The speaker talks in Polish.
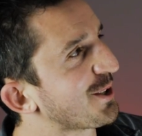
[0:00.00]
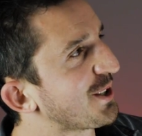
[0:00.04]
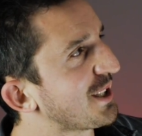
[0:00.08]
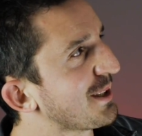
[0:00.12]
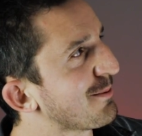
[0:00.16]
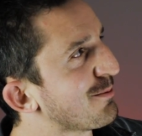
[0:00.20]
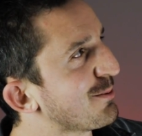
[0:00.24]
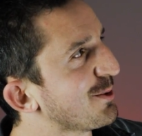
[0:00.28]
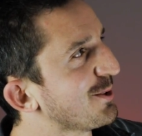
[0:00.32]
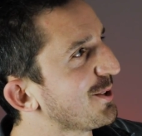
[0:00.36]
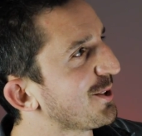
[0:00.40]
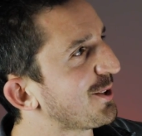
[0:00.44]

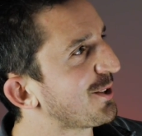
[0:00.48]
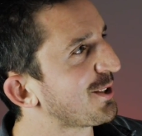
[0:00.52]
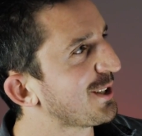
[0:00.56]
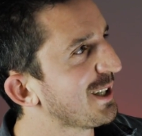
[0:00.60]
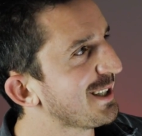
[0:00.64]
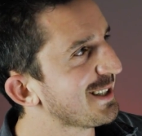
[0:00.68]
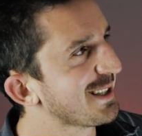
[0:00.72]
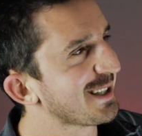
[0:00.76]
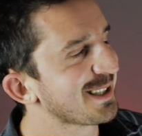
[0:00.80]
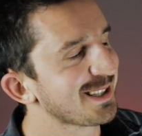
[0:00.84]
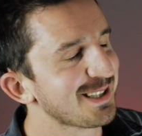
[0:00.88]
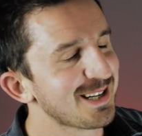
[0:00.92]
gdyby
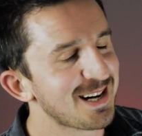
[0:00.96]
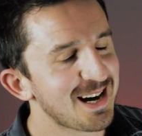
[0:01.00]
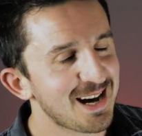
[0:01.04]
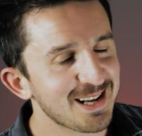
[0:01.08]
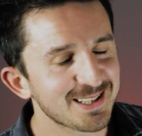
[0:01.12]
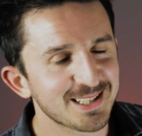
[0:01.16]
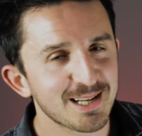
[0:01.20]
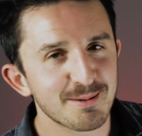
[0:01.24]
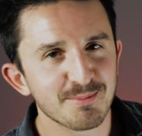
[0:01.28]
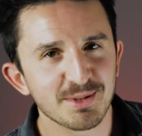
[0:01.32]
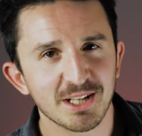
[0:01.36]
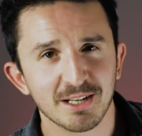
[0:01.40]
trener
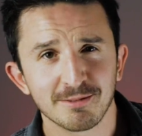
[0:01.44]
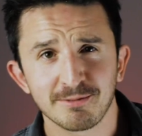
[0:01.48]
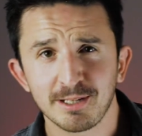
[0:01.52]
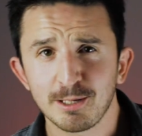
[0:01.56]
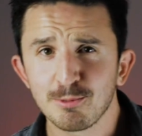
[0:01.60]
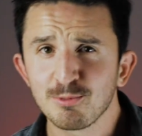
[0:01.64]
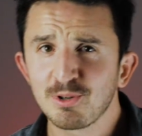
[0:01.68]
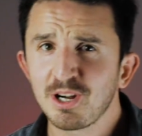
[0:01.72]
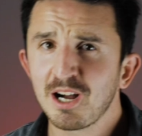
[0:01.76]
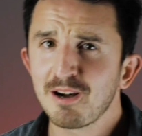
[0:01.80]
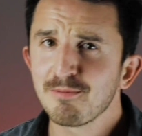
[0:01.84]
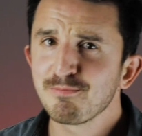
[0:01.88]
Adam
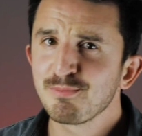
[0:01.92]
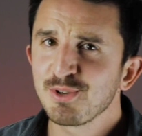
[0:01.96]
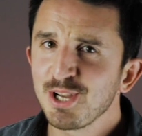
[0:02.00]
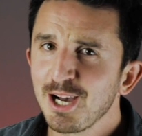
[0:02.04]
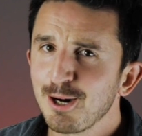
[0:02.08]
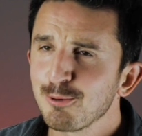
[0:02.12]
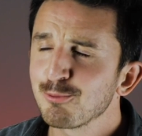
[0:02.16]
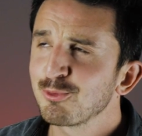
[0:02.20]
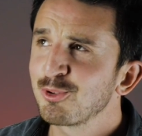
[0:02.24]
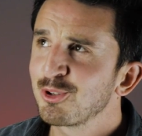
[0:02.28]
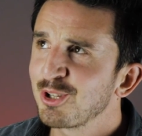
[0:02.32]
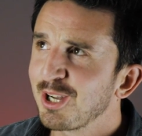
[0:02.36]
Nawałka
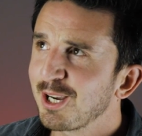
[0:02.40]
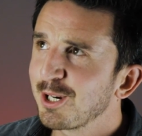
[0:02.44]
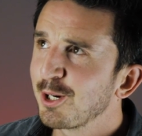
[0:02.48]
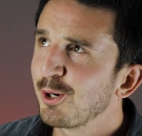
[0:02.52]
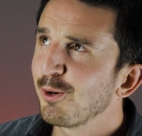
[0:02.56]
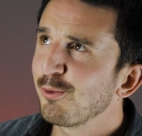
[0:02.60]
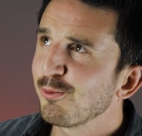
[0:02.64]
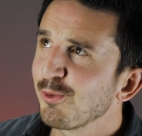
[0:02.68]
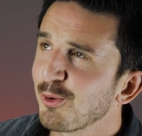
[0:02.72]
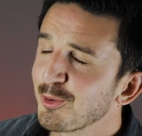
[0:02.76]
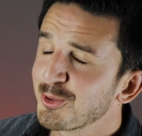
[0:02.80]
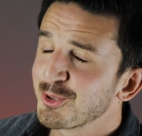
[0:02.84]
miał
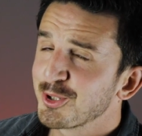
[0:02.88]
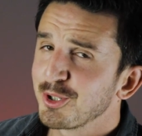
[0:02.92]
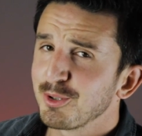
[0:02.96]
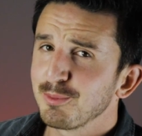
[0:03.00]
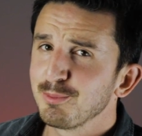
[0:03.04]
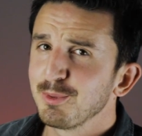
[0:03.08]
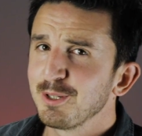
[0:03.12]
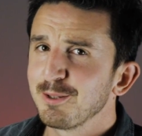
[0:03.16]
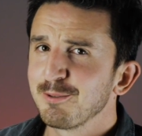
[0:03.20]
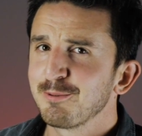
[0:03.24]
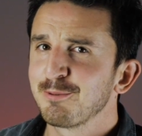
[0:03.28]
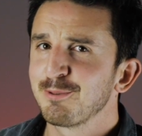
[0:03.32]
taką
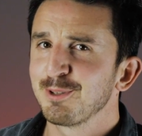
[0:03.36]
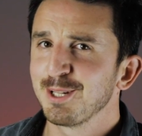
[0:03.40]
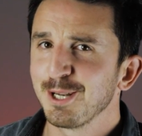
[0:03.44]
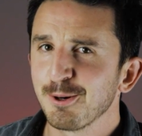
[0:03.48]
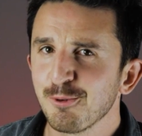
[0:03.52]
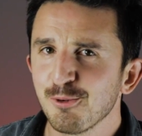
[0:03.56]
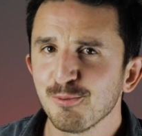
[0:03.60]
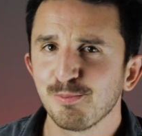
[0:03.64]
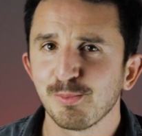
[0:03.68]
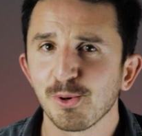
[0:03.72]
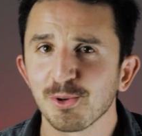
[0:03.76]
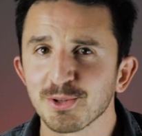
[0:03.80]
osobę w
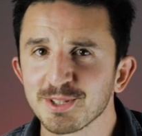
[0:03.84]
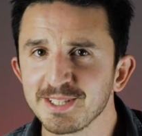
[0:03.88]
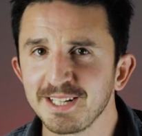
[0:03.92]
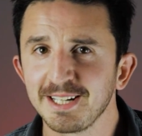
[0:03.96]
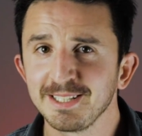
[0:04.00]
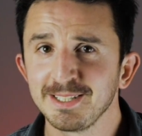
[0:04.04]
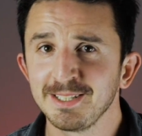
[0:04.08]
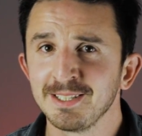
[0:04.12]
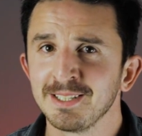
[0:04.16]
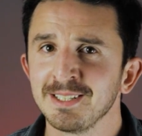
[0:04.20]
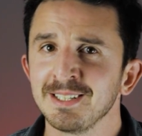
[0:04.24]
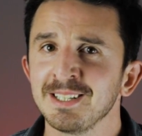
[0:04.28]
Lechu
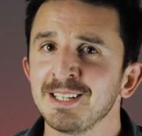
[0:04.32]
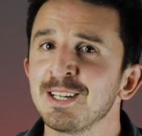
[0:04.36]
Poznań,